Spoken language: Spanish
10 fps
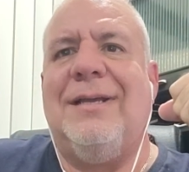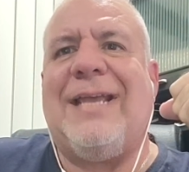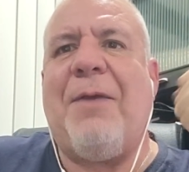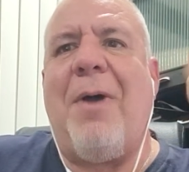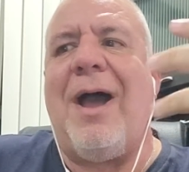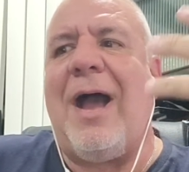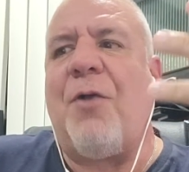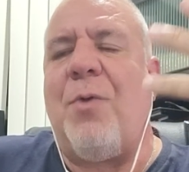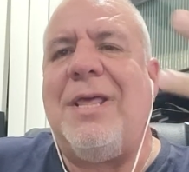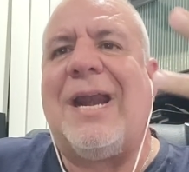que va
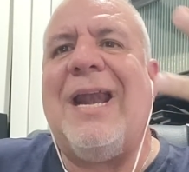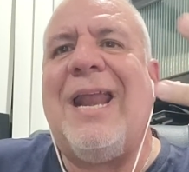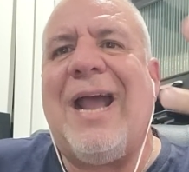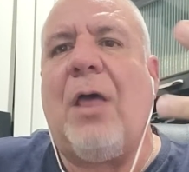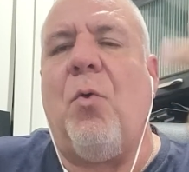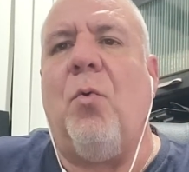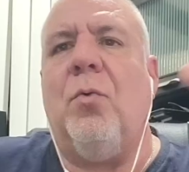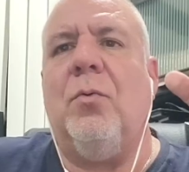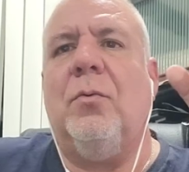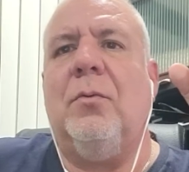a cuidar el
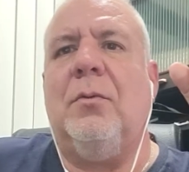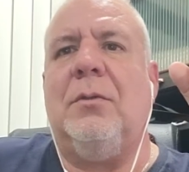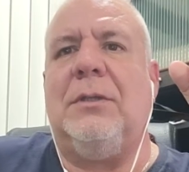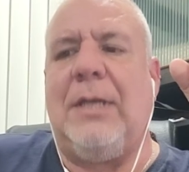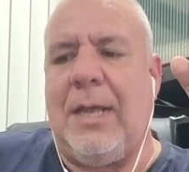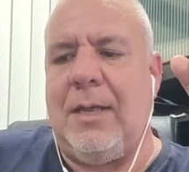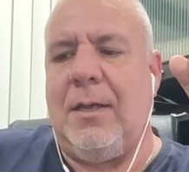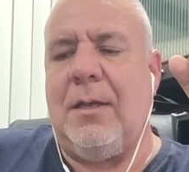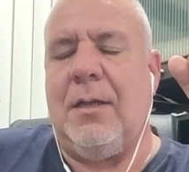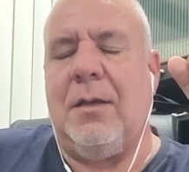legado
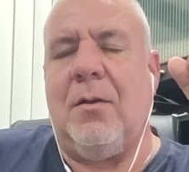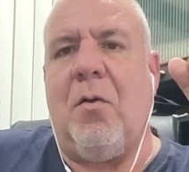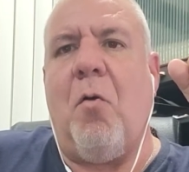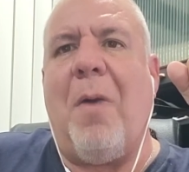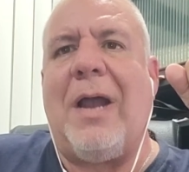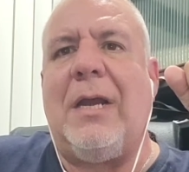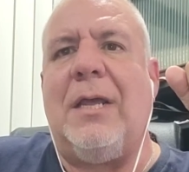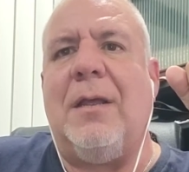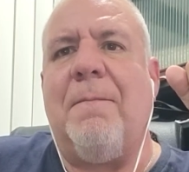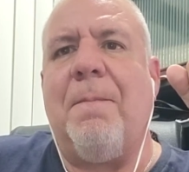de
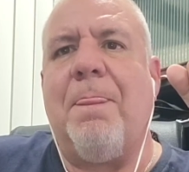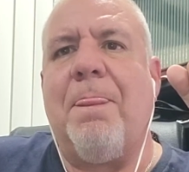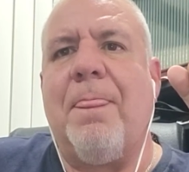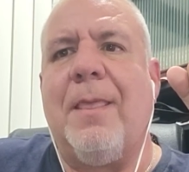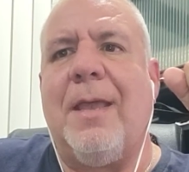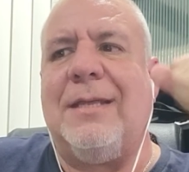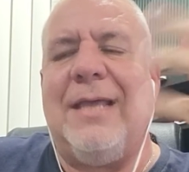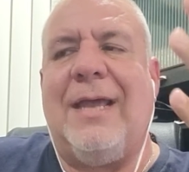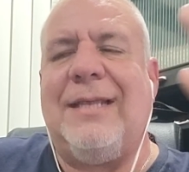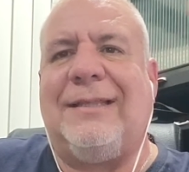O'Malley, eh,
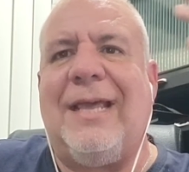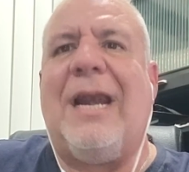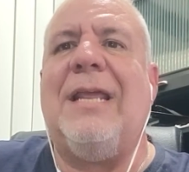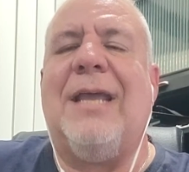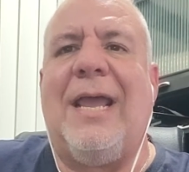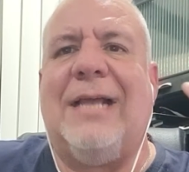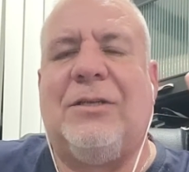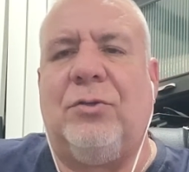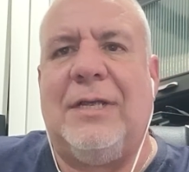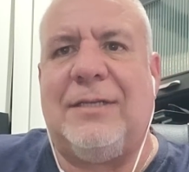de, Sterling en las
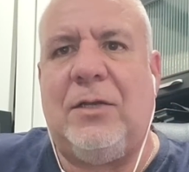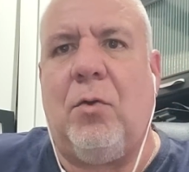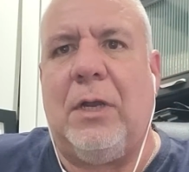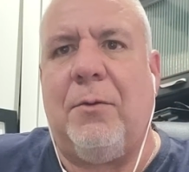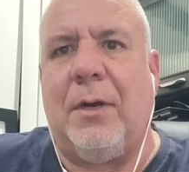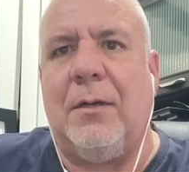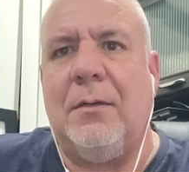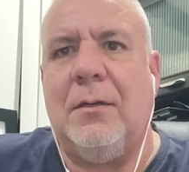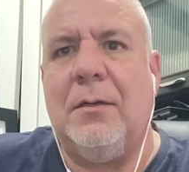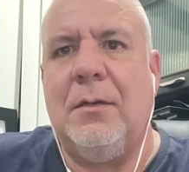135 libras.
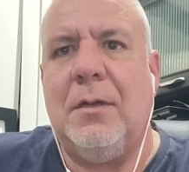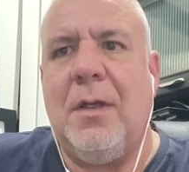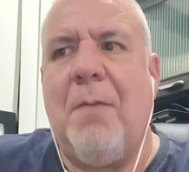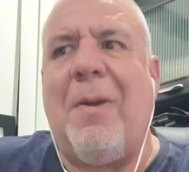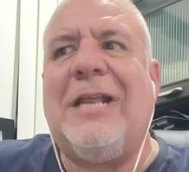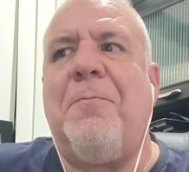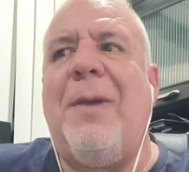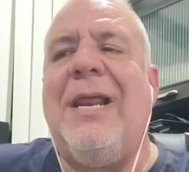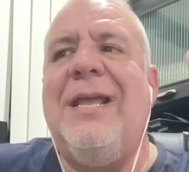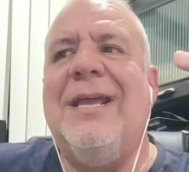Valis
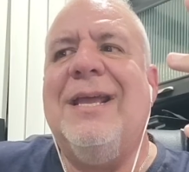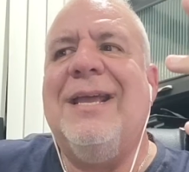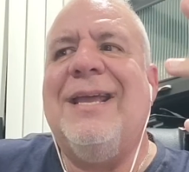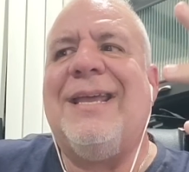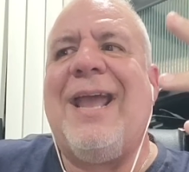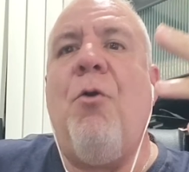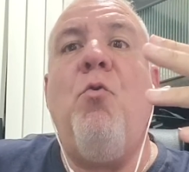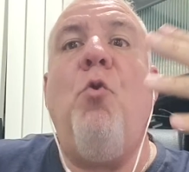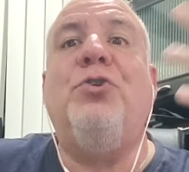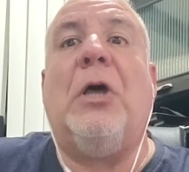Billy, que es
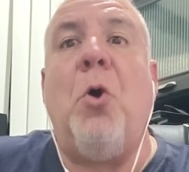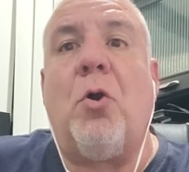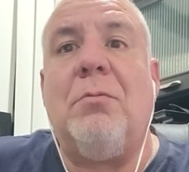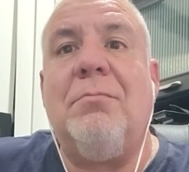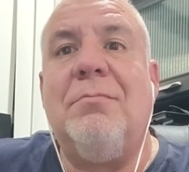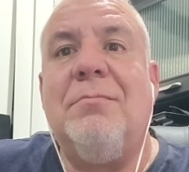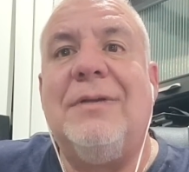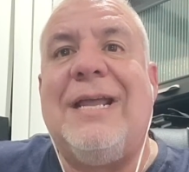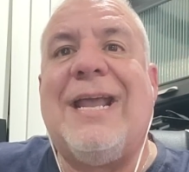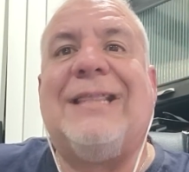un luchador
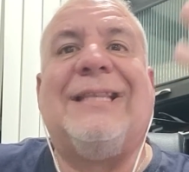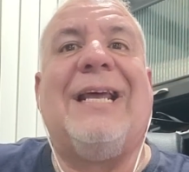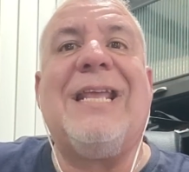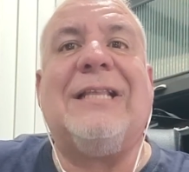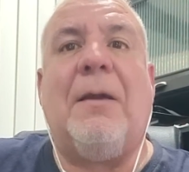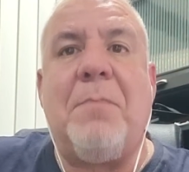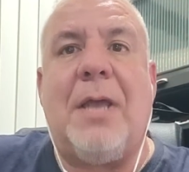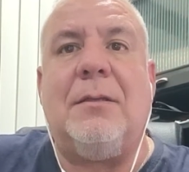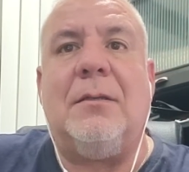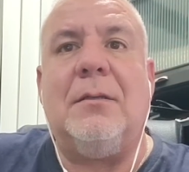y que trataría
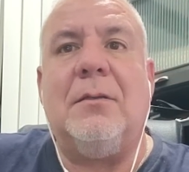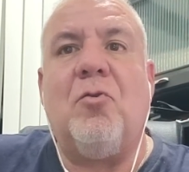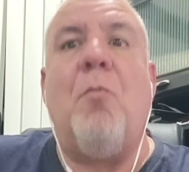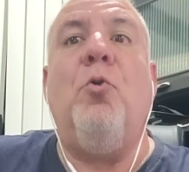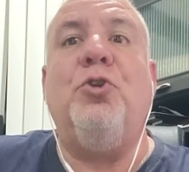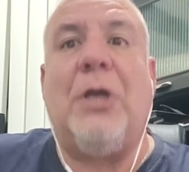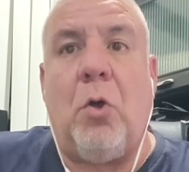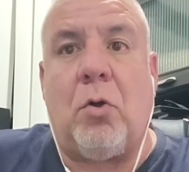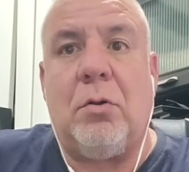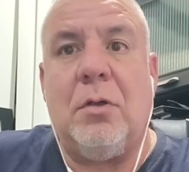también como
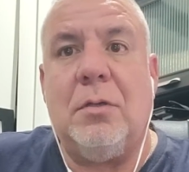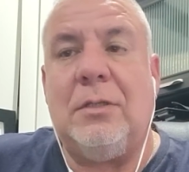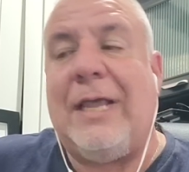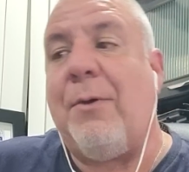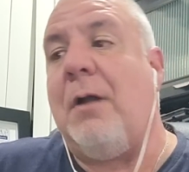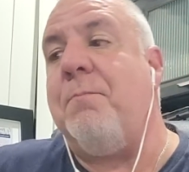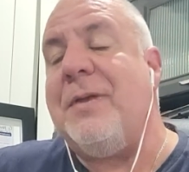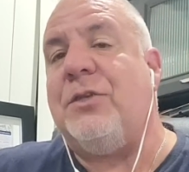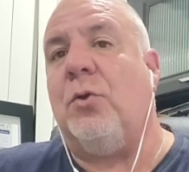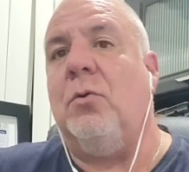luchador de llevar al
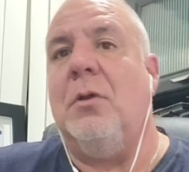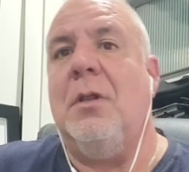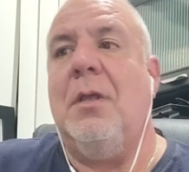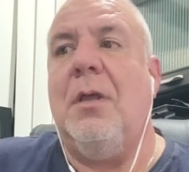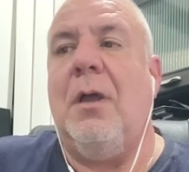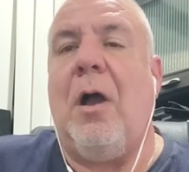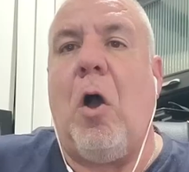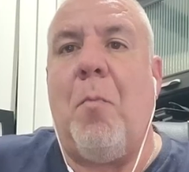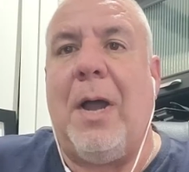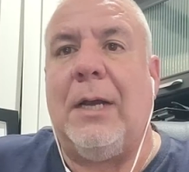piso
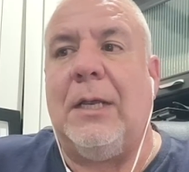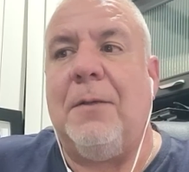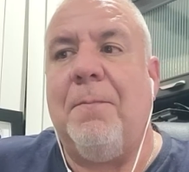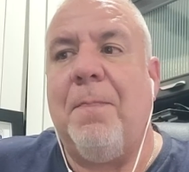a O'Malley.